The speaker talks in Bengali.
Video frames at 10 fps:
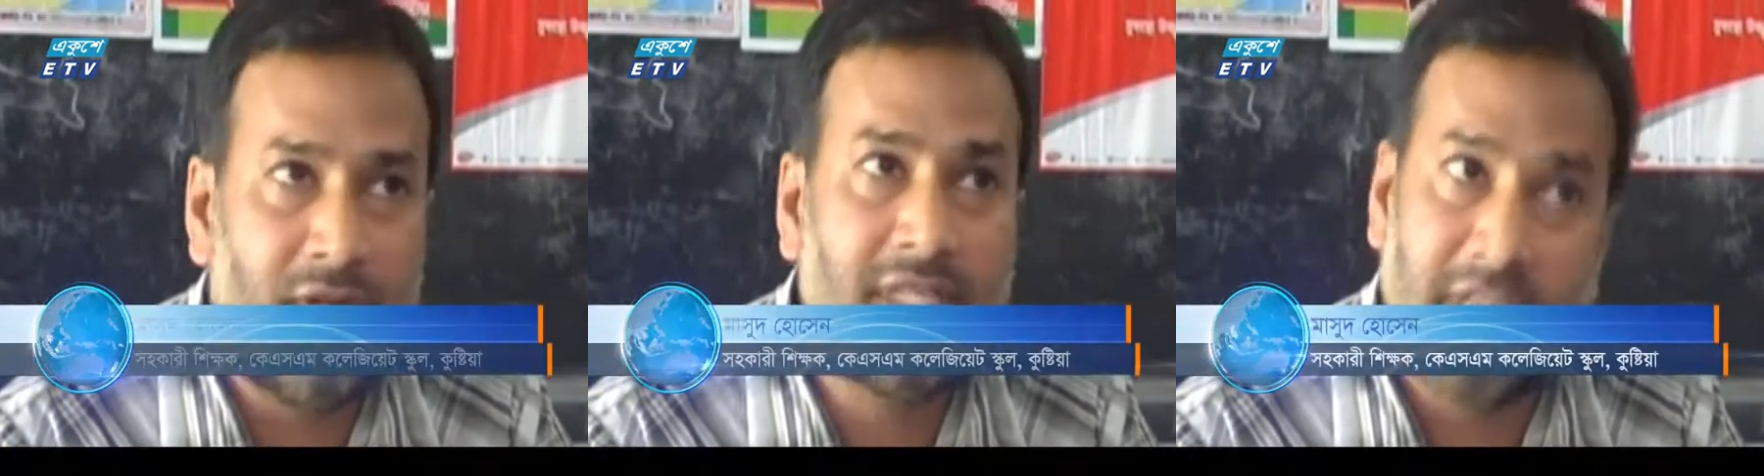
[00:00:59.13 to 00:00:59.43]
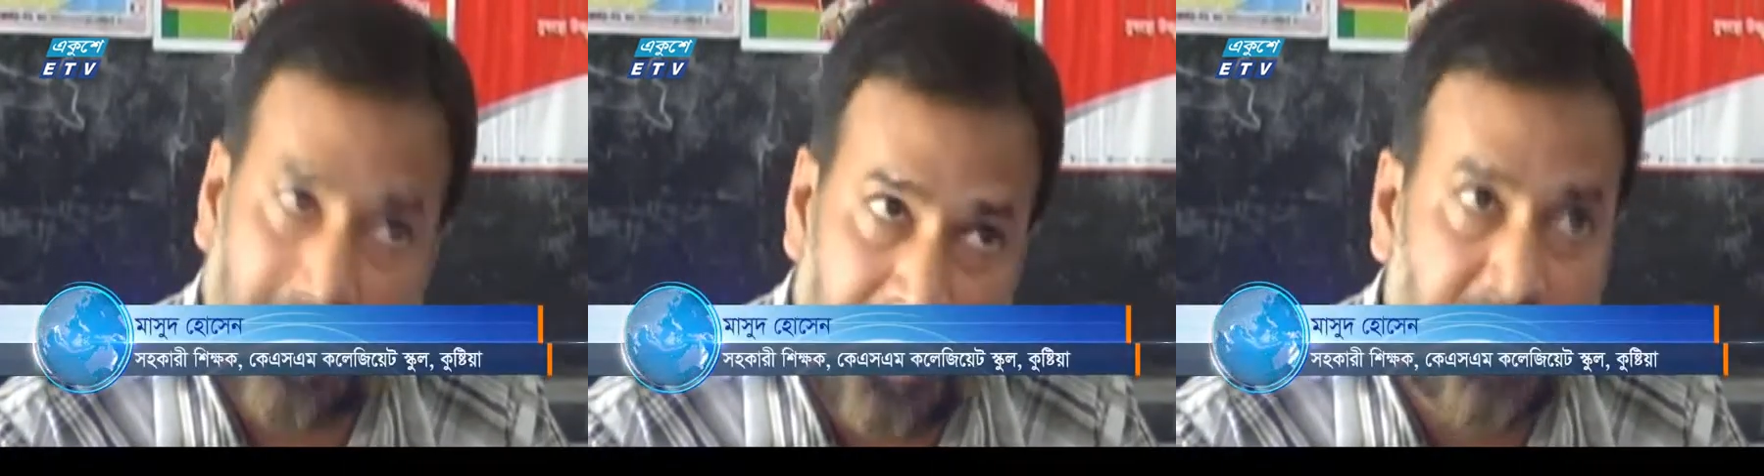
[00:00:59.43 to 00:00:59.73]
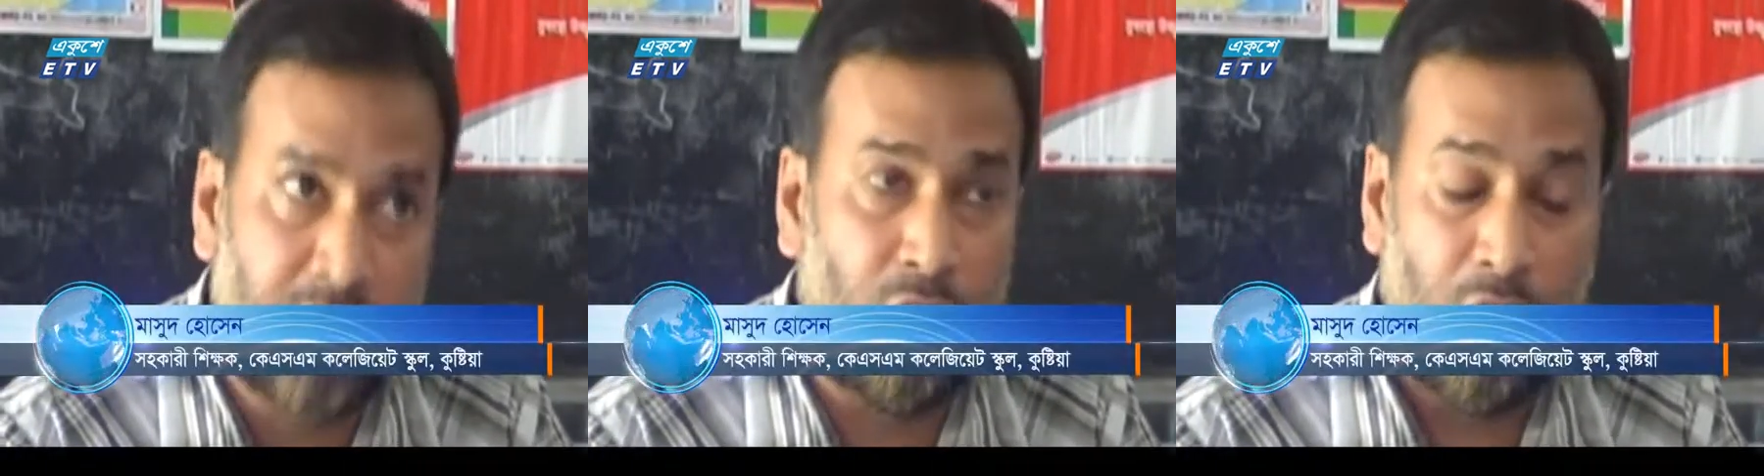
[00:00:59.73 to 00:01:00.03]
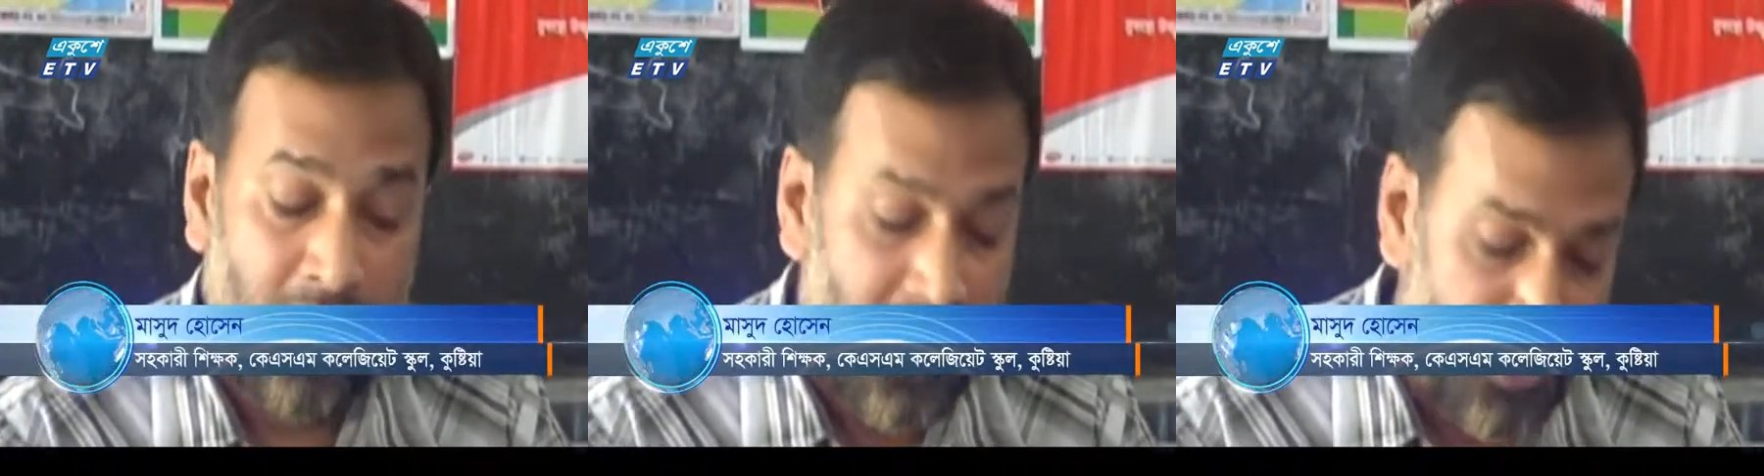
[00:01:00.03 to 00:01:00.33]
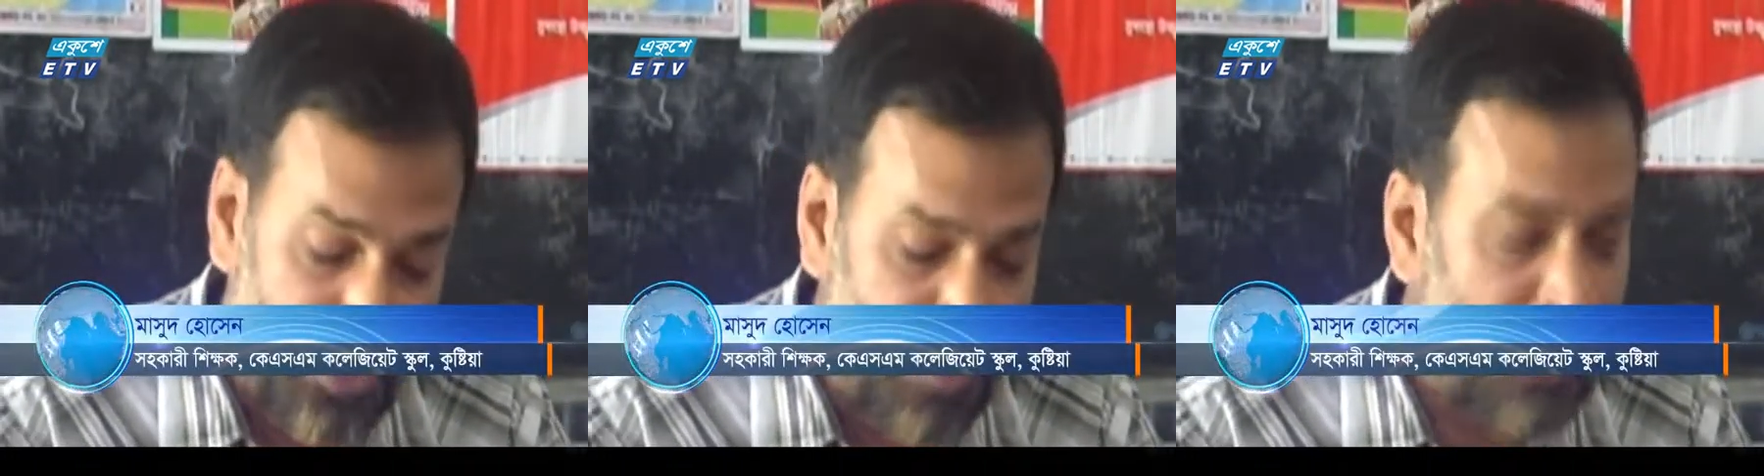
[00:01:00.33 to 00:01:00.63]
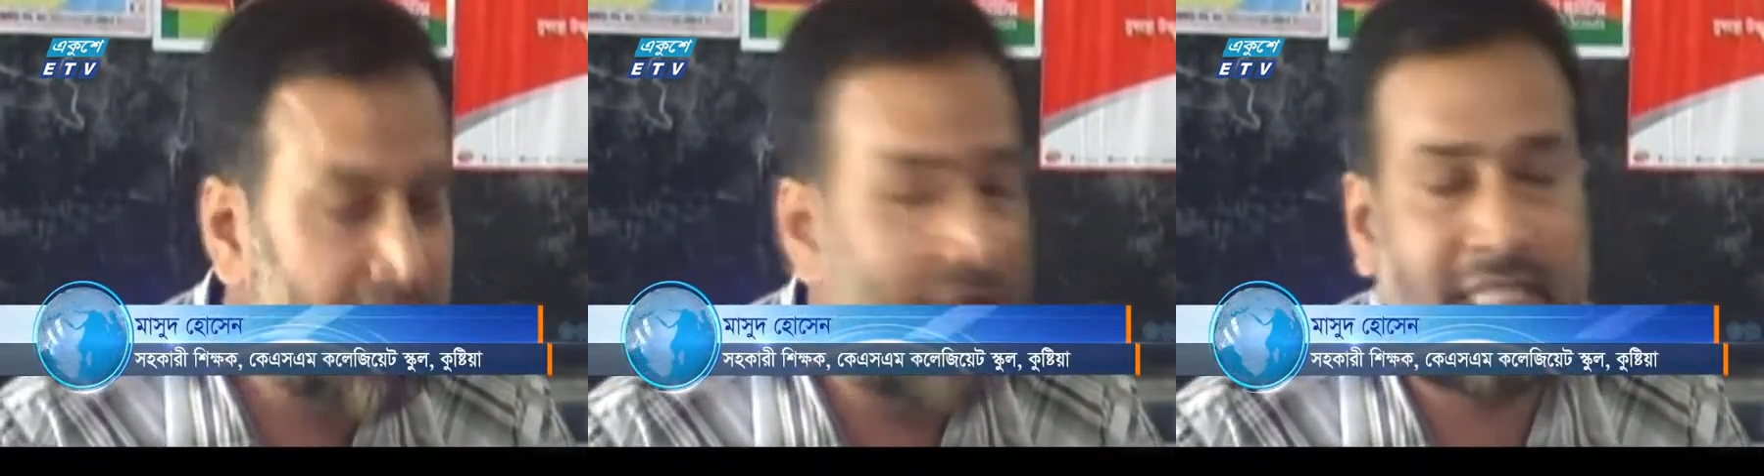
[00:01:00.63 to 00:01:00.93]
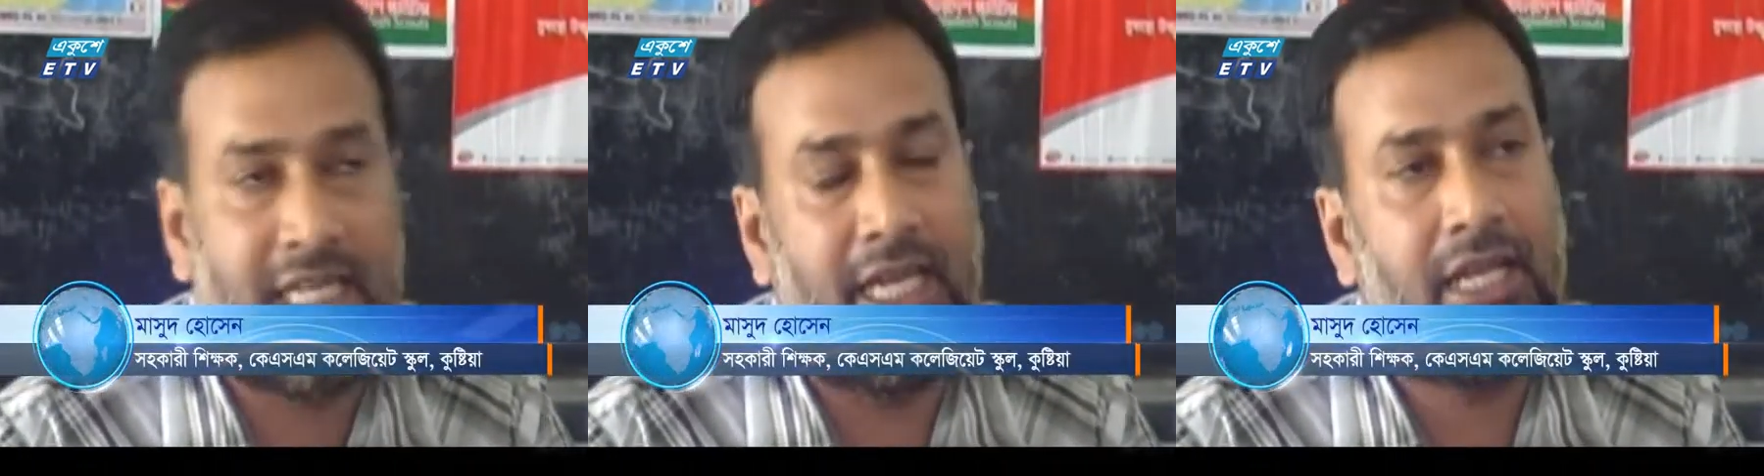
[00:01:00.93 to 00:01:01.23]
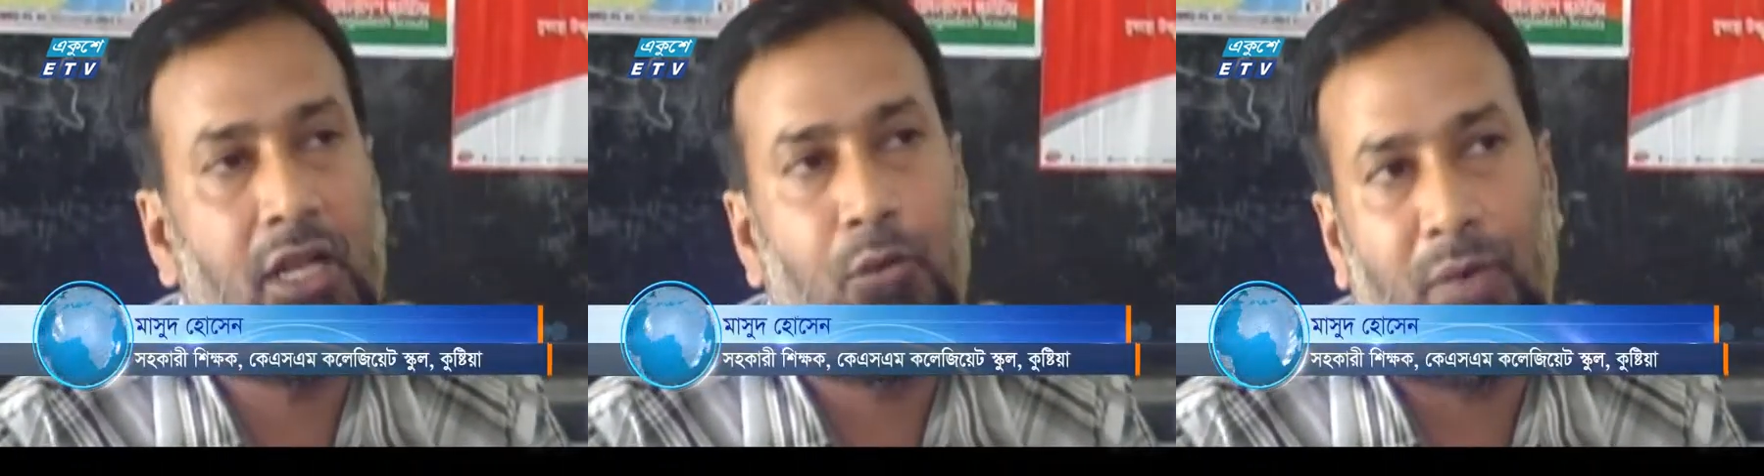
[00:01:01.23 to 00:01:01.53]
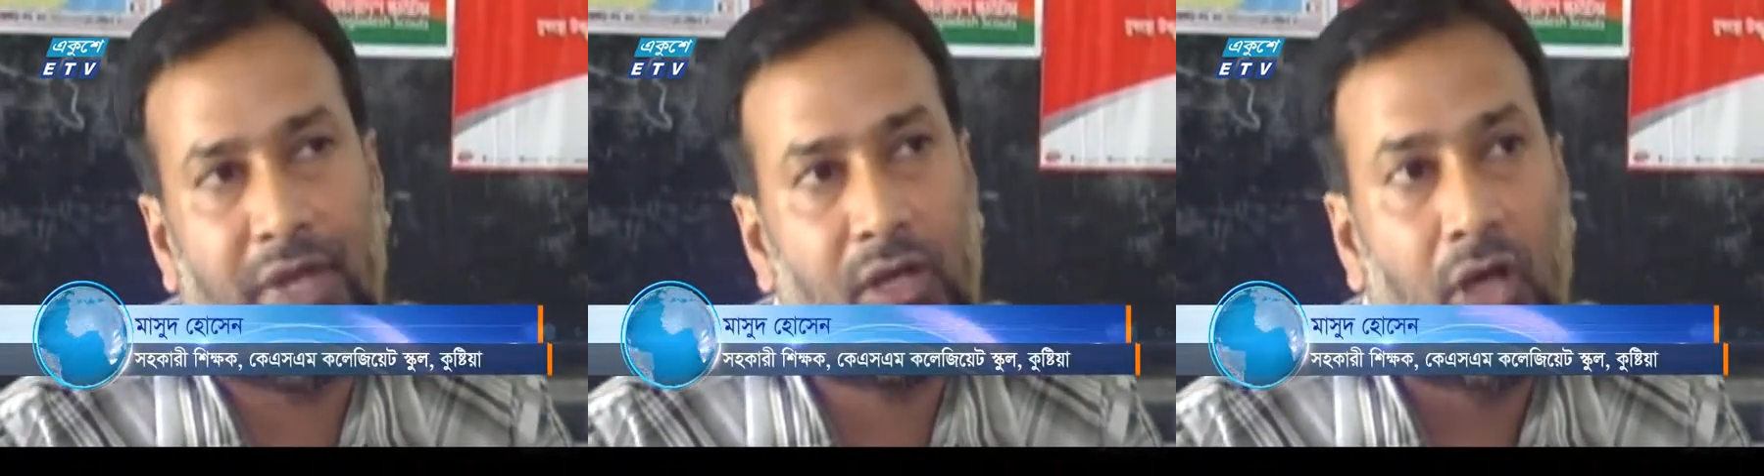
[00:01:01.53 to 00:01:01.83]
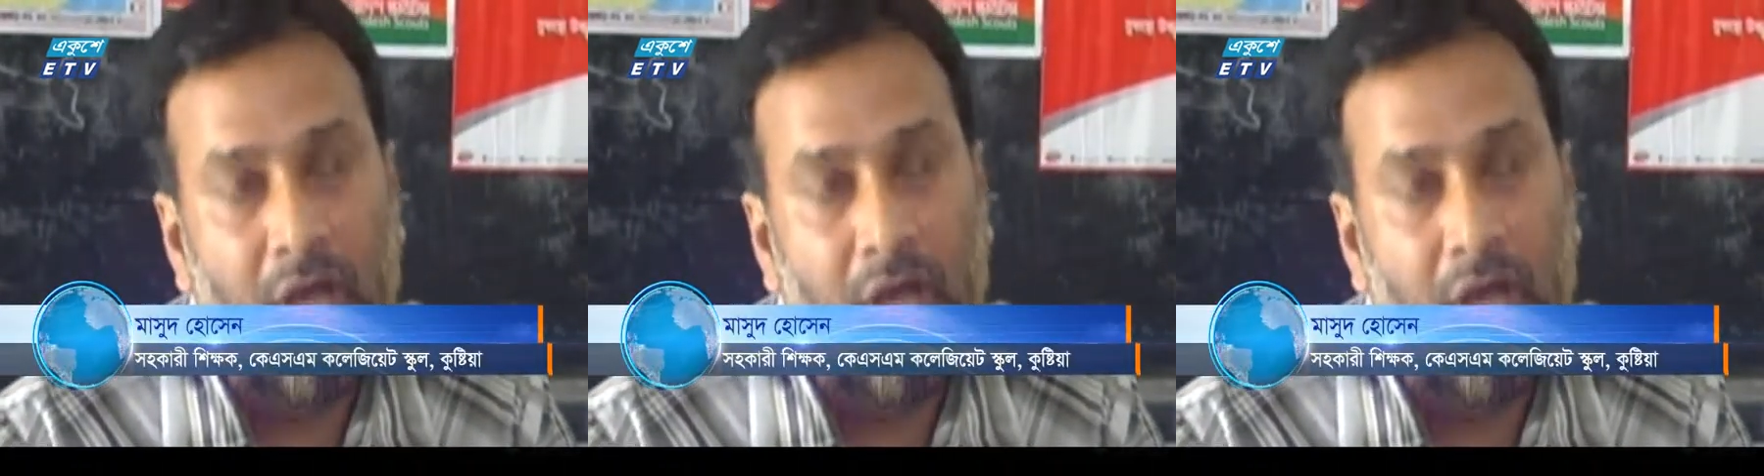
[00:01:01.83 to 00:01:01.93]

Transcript: ছাত্রী ছিল কিন্তু এই বছর আসে নাই মানে